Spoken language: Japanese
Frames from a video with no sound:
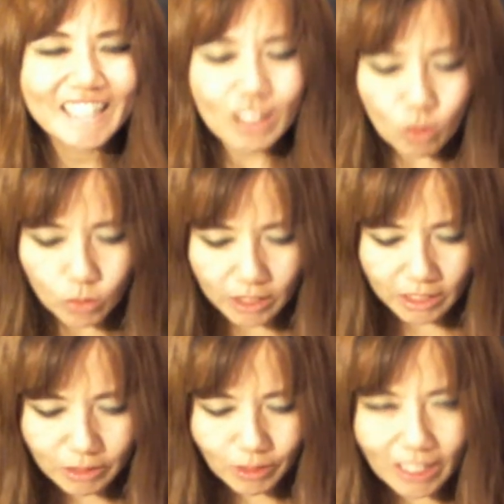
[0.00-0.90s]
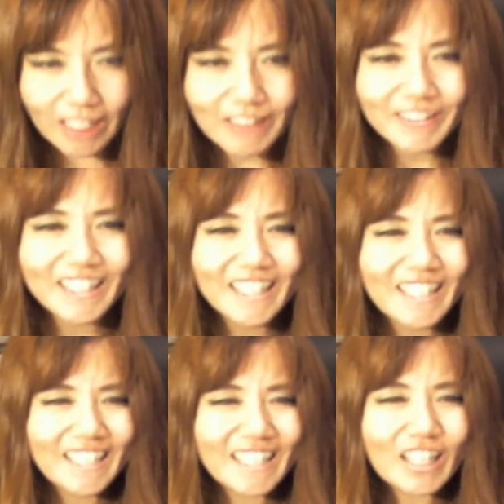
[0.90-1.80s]
こんにちは。
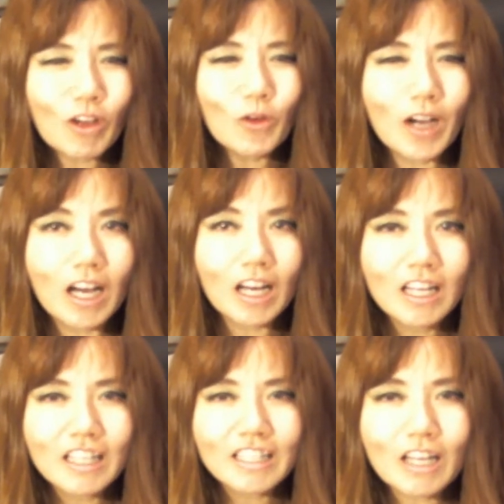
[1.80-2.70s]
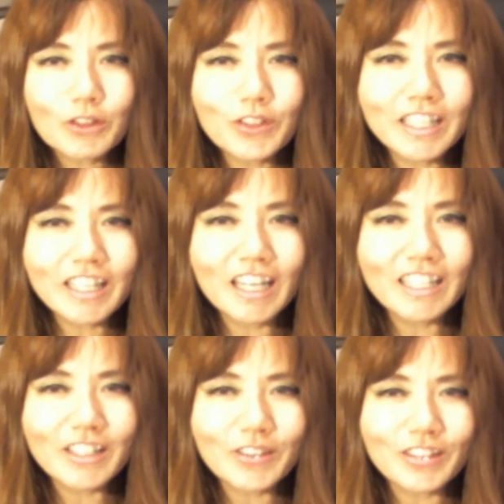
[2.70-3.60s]
今日はタックリターン
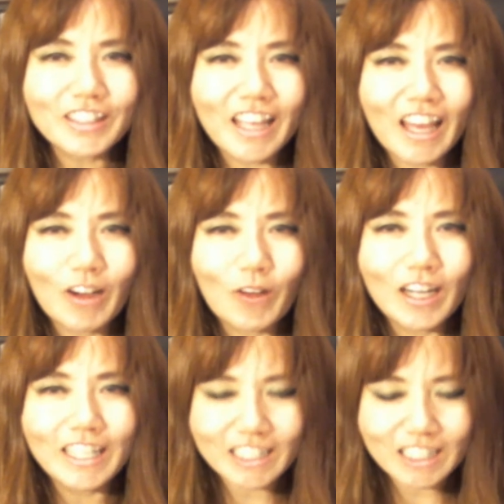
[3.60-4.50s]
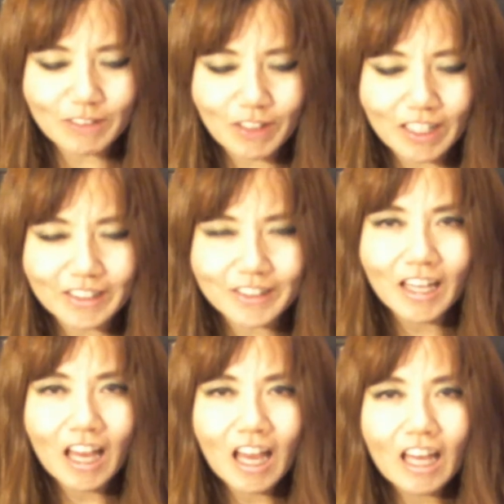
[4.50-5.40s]
についてお話しします。
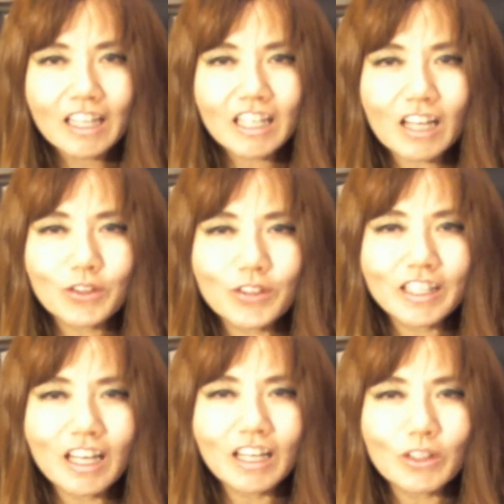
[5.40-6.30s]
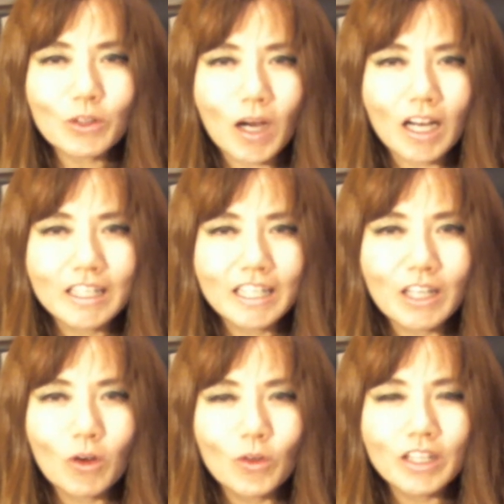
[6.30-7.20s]
タックリターンとは日
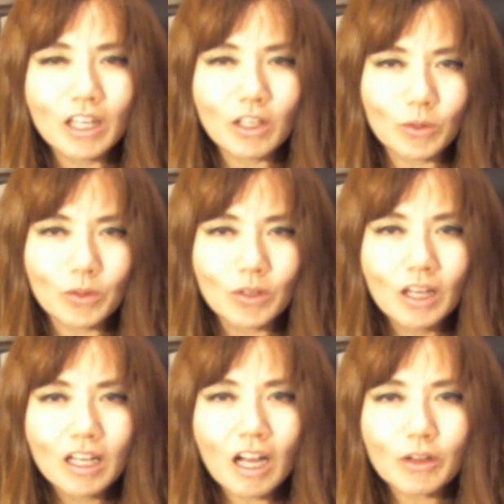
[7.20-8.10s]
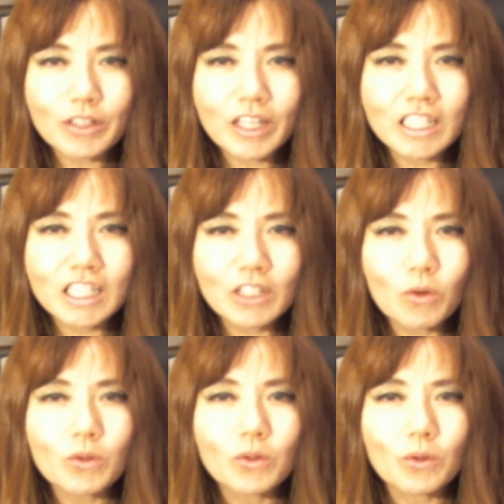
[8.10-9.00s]
本でいう確定申
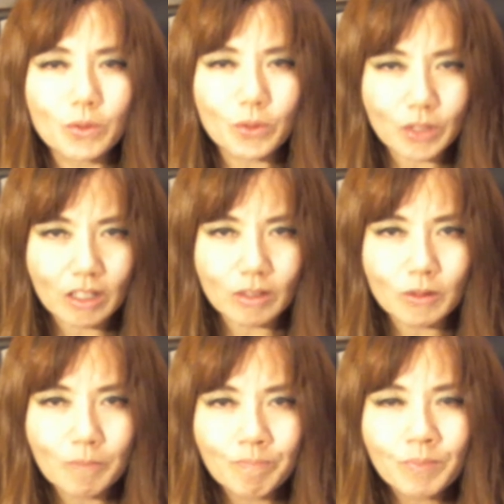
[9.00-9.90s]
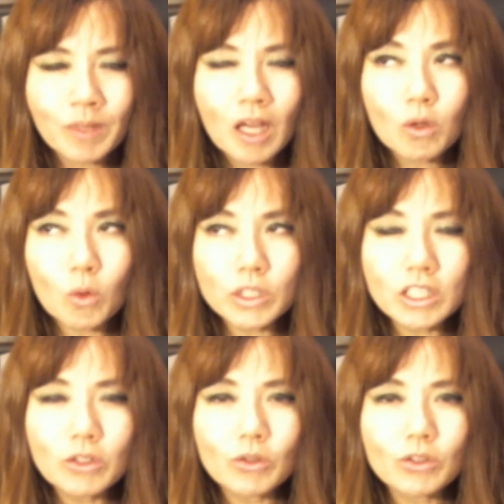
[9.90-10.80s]
告のことです。個
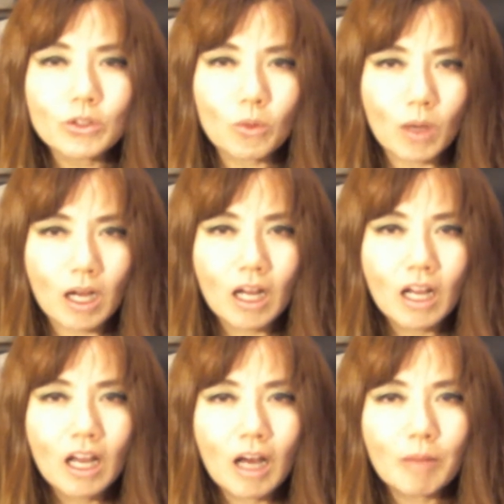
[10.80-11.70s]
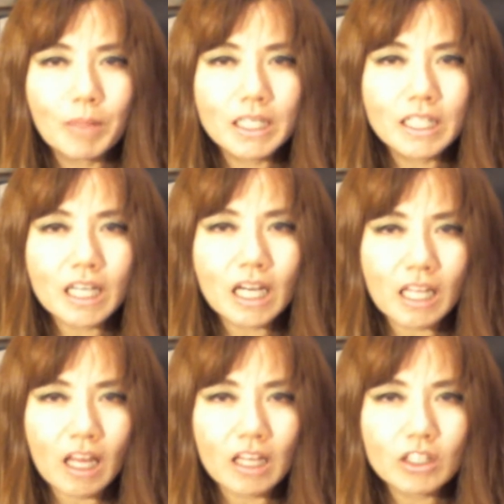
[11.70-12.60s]
人の人はアメリカ
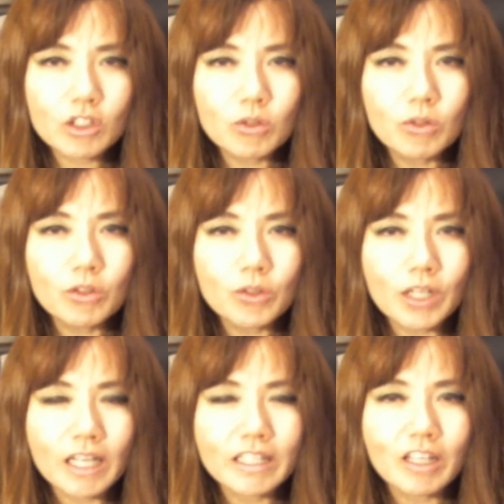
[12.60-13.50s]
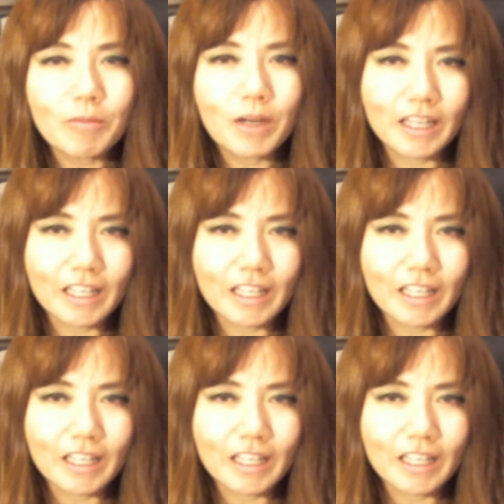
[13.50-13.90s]
で収入があった場合、